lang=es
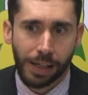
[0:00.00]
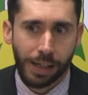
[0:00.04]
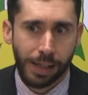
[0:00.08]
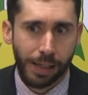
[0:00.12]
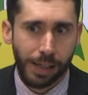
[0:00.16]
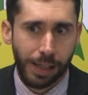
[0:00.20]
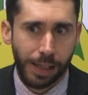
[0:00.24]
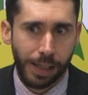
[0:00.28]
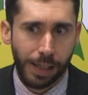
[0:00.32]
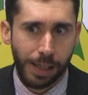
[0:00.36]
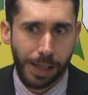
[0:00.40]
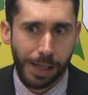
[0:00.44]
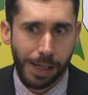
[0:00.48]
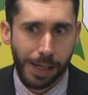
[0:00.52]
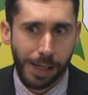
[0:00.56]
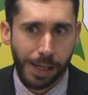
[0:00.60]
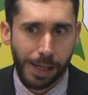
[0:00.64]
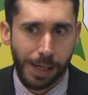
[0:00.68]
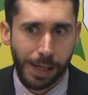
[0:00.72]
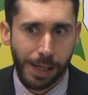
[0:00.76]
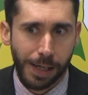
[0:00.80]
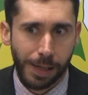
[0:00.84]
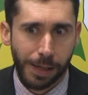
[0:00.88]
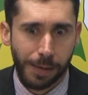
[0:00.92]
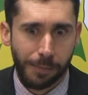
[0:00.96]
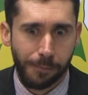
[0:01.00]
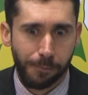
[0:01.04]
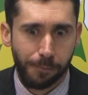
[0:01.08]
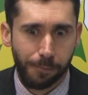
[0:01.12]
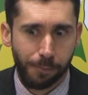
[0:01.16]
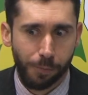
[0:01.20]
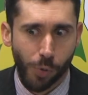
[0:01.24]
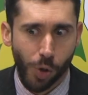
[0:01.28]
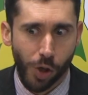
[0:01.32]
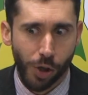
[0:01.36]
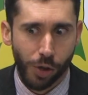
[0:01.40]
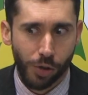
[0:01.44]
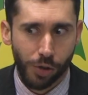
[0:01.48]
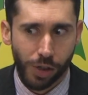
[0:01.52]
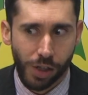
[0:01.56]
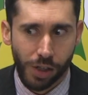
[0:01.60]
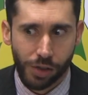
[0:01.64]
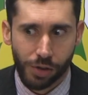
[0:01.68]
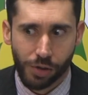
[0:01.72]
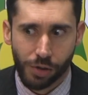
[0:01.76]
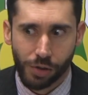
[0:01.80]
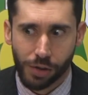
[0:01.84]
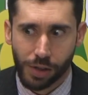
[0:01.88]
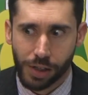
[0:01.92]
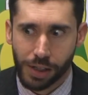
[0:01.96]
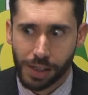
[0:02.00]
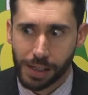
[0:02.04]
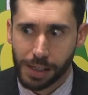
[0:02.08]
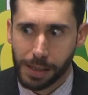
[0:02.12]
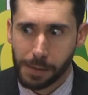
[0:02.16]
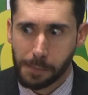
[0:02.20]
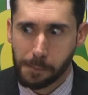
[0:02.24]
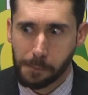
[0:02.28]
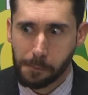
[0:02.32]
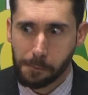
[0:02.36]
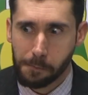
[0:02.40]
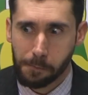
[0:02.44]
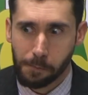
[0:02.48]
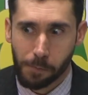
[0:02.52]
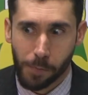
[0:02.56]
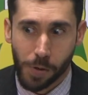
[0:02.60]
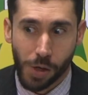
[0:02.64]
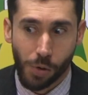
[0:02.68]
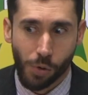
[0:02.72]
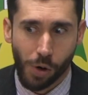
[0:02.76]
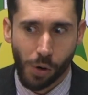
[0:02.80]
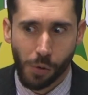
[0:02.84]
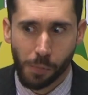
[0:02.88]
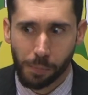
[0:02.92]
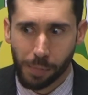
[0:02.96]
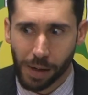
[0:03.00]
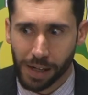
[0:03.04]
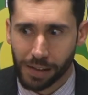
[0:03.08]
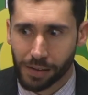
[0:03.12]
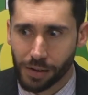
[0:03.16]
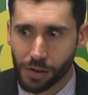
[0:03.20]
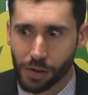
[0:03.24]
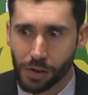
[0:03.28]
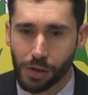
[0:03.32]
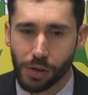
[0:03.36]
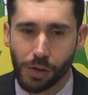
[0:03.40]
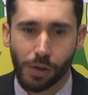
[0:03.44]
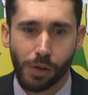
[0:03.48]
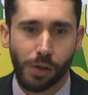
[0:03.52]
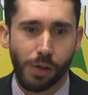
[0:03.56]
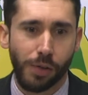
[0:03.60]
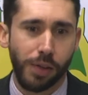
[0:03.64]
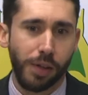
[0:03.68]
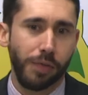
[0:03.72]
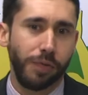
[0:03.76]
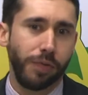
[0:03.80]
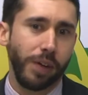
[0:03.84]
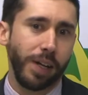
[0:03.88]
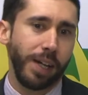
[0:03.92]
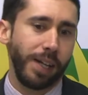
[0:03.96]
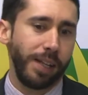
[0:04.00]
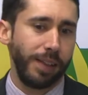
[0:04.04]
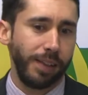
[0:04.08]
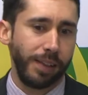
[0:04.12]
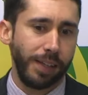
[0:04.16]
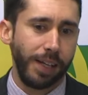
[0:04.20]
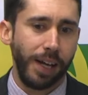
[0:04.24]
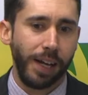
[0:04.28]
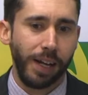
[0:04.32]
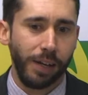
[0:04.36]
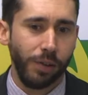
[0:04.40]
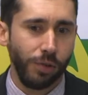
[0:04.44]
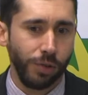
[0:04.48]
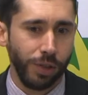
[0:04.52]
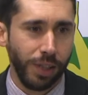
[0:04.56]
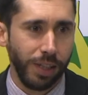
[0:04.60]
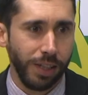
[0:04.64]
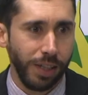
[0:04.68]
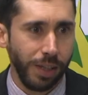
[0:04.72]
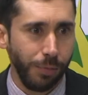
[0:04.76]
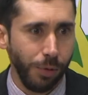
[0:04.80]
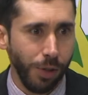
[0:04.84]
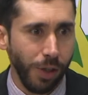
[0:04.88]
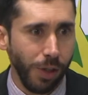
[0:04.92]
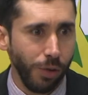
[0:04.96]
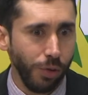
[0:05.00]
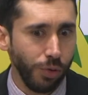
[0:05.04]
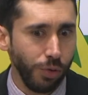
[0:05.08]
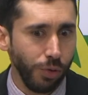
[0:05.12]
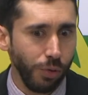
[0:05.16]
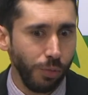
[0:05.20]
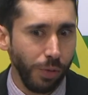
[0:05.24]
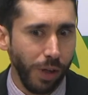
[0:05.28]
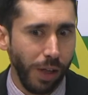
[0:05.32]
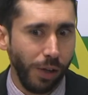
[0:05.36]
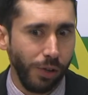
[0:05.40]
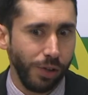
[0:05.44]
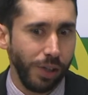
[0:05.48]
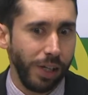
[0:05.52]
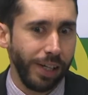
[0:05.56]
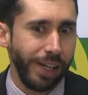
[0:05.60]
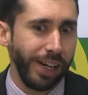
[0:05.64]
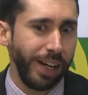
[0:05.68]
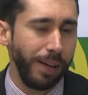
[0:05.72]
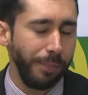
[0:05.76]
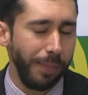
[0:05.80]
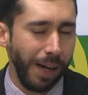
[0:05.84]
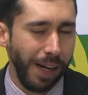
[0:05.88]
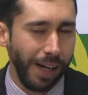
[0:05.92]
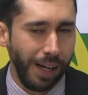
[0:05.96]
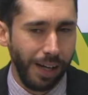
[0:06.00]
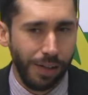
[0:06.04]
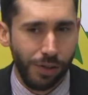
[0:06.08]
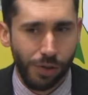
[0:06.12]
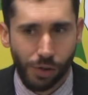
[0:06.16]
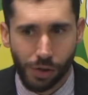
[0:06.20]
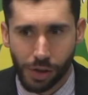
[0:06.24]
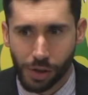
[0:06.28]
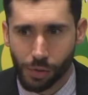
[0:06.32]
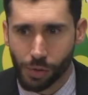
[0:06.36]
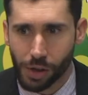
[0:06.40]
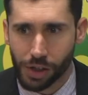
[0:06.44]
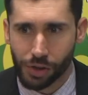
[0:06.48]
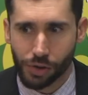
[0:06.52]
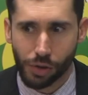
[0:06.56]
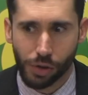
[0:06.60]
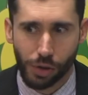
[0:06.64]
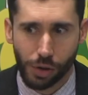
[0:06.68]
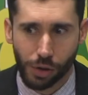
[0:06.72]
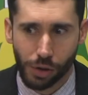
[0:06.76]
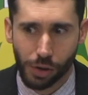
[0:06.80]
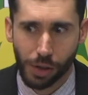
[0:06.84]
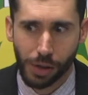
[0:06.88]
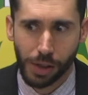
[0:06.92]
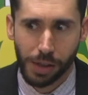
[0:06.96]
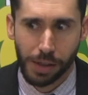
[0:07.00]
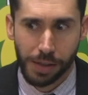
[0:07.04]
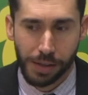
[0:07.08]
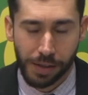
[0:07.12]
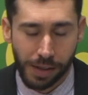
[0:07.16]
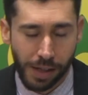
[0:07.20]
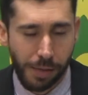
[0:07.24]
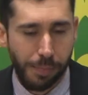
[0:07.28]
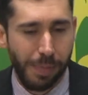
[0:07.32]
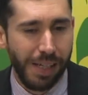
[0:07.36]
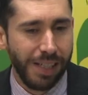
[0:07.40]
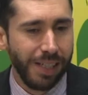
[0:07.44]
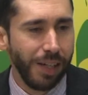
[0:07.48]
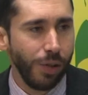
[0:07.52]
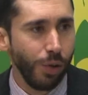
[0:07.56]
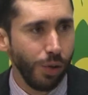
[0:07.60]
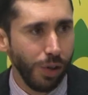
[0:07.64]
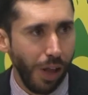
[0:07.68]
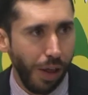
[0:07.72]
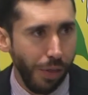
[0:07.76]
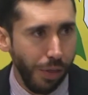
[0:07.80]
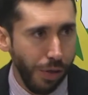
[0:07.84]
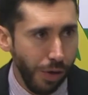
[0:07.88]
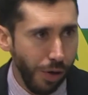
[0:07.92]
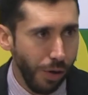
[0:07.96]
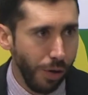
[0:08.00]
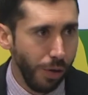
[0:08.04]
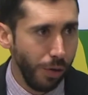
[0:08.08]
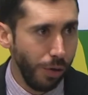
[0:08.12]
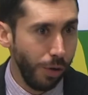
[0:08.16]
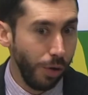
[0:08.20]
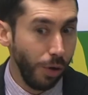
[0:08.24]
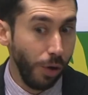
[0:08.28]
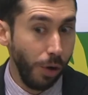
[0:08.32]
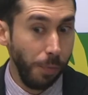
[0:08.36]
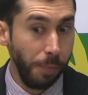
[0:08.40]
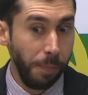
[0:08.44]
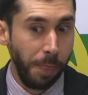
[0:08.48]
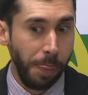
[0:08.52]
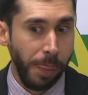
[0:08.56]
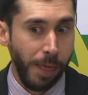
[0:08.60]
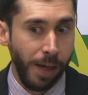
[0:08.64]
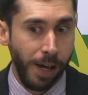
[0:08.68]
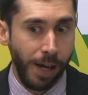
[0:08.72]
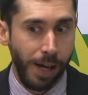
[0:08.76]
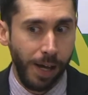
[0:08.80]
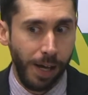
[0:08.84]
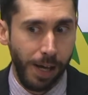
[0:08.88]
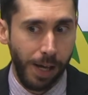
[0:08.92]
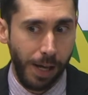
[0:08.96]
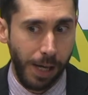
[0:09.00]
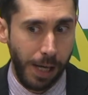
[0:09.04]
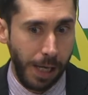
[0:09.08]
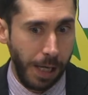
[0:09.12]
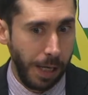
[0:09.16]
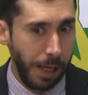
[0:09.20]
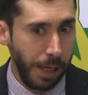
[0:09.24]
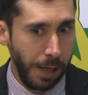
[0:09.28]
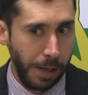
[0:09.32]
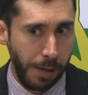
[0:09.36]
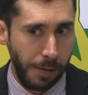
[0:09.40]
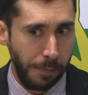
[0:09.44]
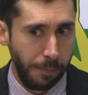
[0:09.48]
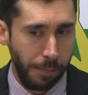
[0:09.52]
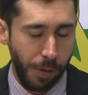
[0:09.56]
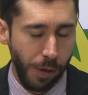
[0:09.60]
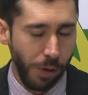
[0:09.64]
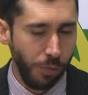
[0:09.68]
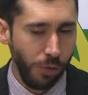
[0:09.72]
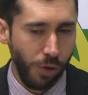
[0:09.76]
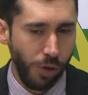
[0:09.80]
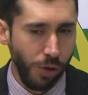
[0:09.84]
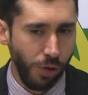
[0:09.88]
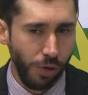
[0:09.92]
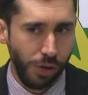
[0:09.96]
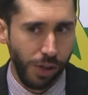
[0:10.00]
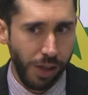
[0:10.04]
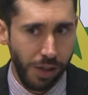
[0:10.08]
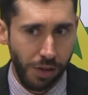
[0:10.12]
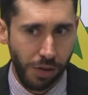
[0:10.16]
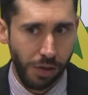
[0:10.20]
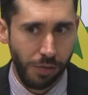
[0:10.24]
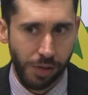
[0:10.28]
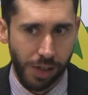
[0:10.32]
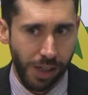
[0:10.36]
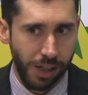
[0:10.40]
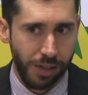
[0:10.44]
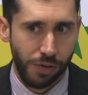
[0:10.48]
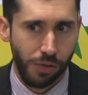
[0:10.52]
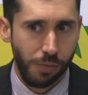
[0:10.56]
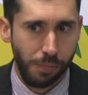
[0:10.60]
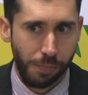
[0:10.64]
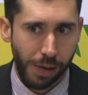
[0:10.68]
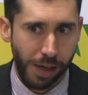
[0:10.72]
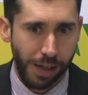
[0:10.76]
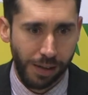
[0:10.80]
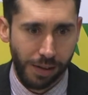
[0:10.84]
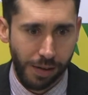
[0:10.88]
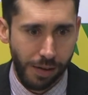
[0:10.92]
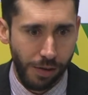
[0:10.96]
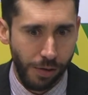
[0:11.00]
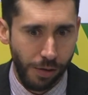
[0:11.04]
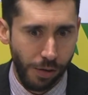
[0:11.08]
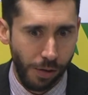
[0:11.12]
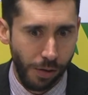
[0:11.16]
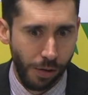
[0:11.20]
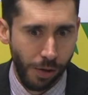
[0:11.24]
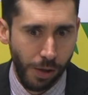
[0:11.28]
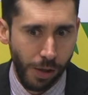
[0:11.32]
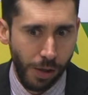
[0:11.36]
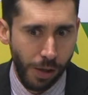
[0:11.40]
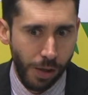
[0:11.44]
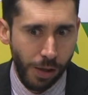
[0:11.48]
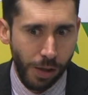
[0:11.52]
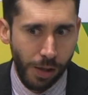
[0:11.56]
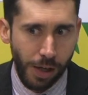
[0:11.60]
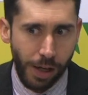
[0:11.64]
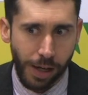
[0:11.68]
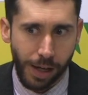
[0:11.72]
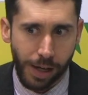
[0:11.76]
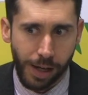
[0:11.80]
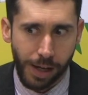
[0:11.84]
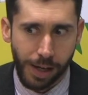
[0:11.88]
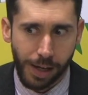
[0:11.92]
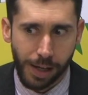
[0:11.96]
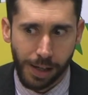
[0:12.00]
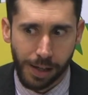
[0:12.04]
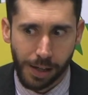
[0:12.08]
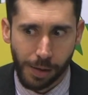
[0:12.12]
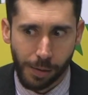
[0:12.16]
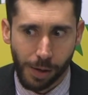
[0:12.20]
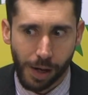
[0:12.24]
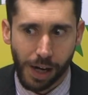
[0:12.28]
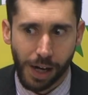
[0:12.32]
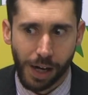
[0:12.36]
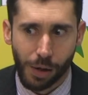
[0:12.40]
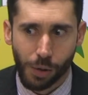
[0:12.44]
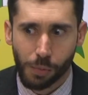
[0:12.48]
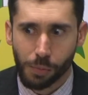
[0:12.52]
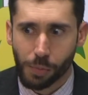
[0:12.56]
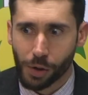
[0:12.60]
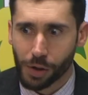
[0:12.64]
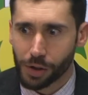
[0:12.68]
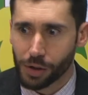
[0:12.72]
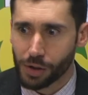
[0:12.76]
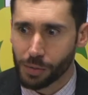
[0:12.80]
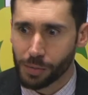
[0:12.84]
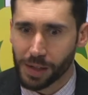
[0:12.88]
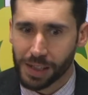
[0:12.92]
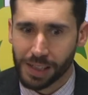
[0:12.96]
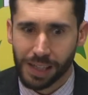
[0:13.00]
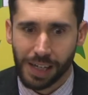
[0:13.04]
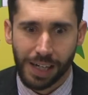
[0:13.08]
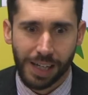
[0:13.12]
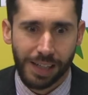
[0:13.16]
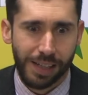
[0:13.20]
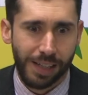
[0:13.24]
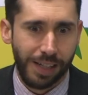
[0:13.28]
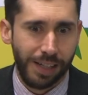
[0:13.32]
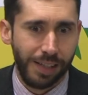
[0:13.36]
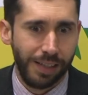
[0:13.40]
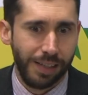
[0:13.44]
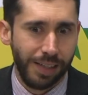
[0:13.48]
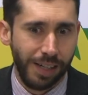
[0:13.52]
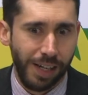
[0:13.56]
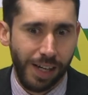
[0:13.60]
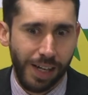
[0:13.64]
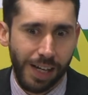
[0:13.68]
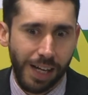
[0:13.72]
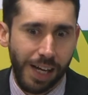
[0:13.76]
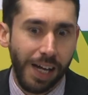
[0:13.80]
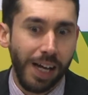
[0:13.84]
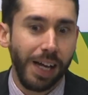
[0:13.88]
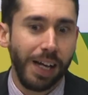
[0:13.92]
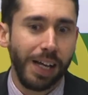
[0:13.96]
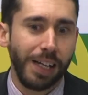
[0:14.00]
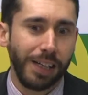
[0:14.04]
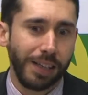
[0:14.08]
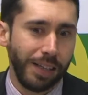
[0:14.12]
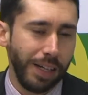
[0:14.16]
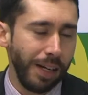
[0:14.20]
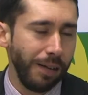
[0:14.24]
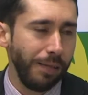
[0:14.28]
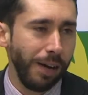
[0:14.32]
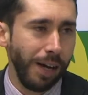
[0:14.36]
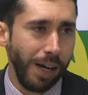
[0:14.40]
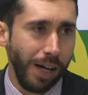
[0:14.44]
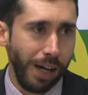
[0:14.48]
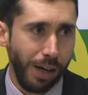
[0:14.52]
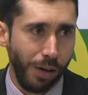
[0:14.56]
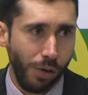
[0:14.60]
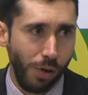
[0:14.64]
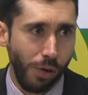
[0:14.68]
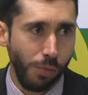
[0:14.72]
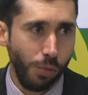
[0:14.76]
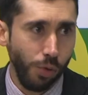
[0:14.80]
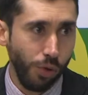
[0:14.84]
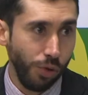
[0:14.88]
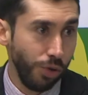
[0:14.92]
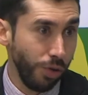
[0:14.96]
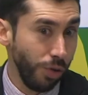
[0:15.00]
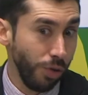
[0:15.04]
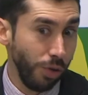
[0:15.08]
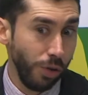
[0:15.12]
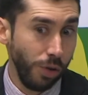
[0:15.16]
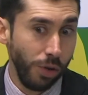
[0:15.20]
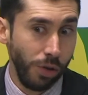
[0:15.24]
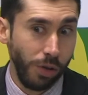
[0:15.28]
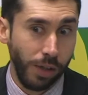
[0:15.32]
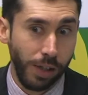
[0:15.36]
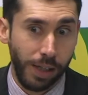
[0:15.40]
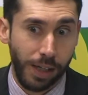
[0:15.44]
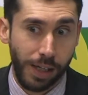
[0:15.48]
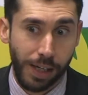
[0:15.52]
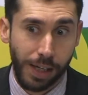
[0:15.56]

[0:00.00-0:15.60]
Eh, bueno, y eso, mm, igual un partido diferente a los que estamos acostumbrados aquí en el Macayo, que igual son de más anotación, ¿no? Eh, pero muy contento, porque ha sido un partido eh, de bajar un poquito más a la trinchera, trabajarlo mucho.